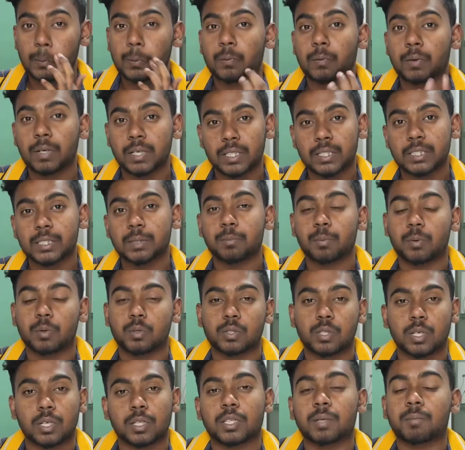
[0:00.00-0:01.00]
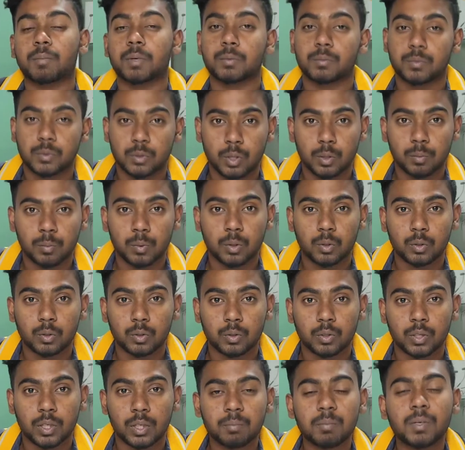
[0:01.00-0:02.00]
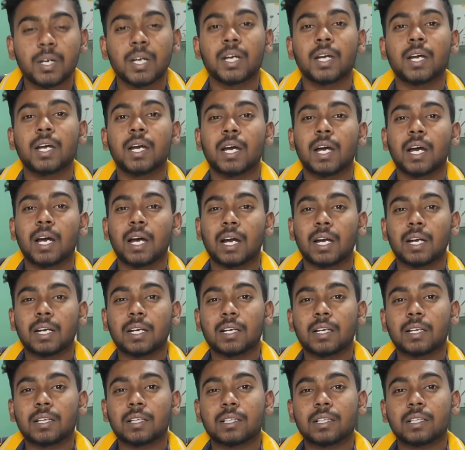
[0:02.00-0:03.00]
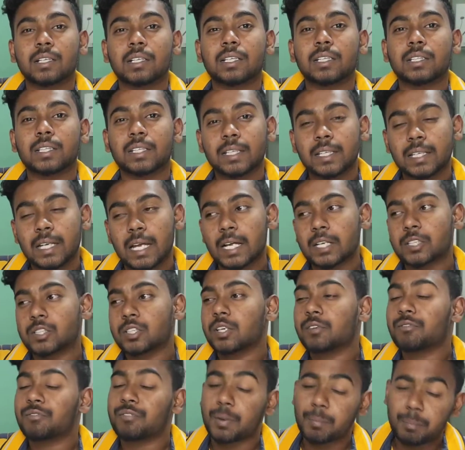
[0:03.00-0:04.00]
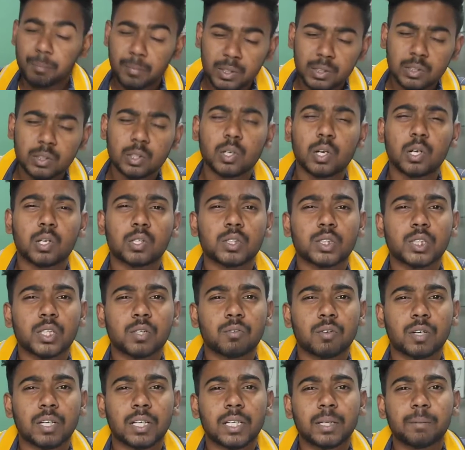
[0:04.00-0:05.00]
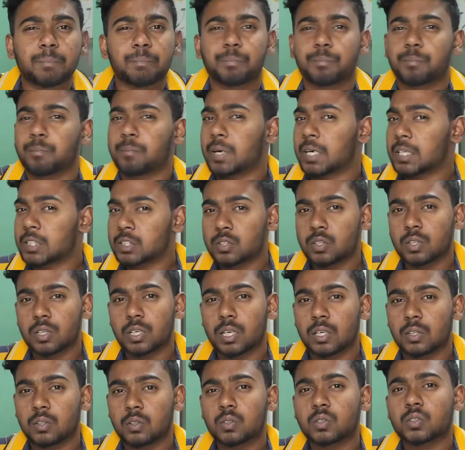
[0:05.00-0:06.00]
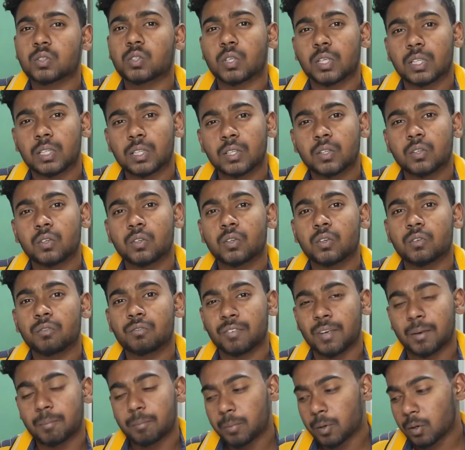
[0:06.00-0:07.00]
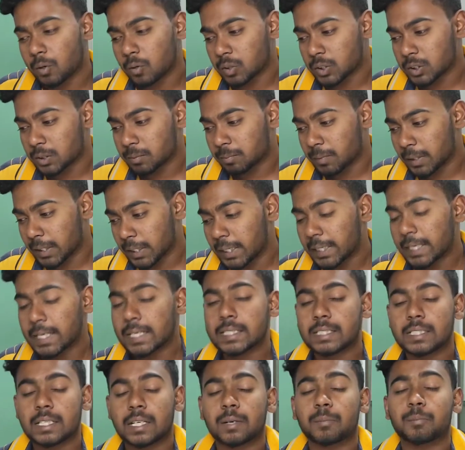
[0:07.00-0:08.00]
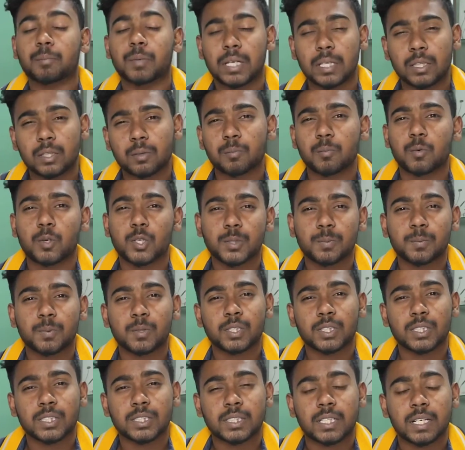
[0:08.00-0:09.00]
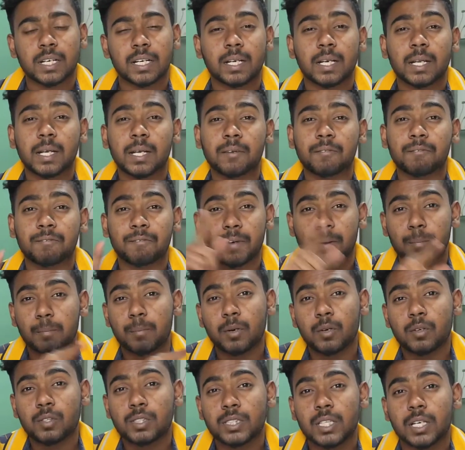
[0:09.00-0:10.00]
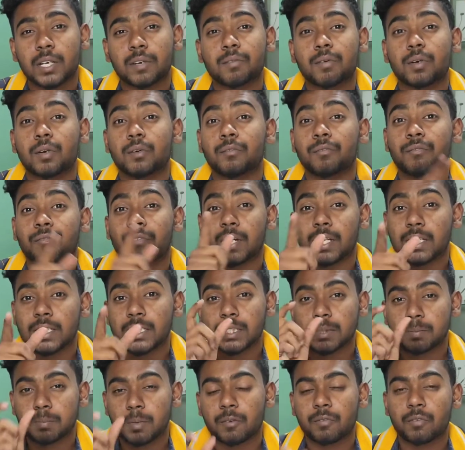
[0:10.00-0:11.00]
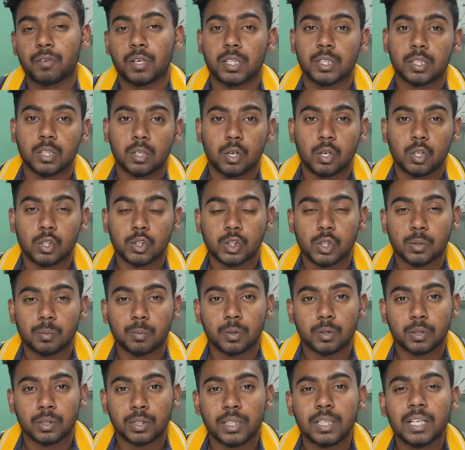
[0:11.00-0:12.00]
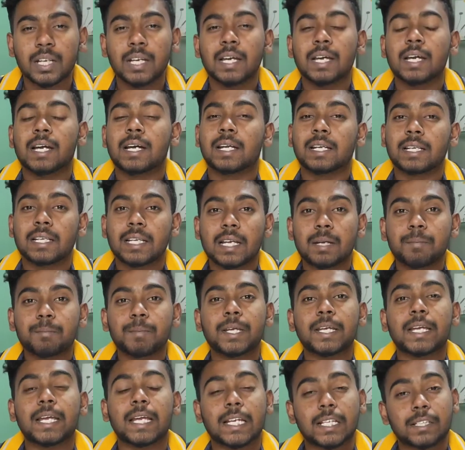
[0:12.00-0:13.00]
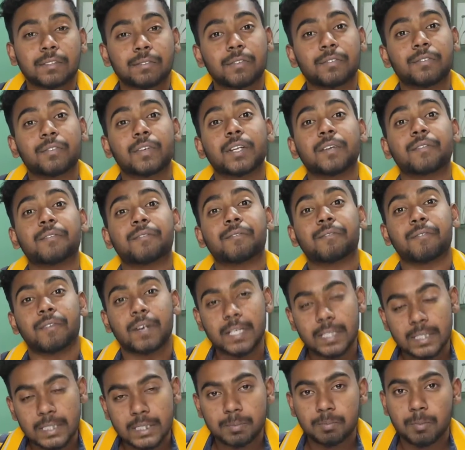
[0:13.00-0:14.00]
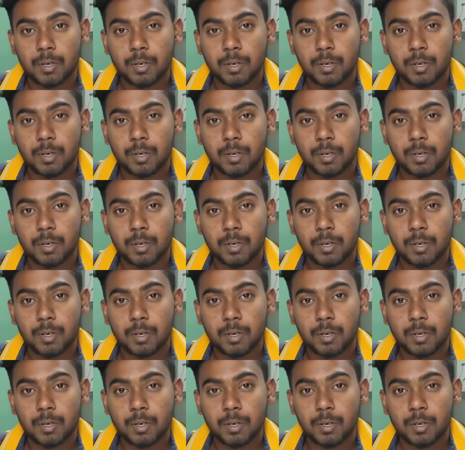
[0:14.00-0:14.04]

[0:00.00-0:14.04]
సెవెన్ ట్వంటీ జీ ప్రాసెసర్ అయితే మనం చూడబోతున్నాం అండ్ uh, ఇది యాక్చువల్లీ ఫెబ్ మంత్లో లాంచ్ అవ్వాలి మార్చ్లో కాదు సో ఎందుకు ఫెబ్లో కొంచెం ఎనికేసారు ఎందుకు పోన్ చేశారంటే ఫెబ్లో వచ్చేసరికి వీళ్ళు ఫైవ్ జీ స్మార్ట్ ఫోన్ అయితే లాంచ్ అవబోతుంది రియల్మీ ఎక్స్ ఫిఫ్టీ ఫైవ్ జీ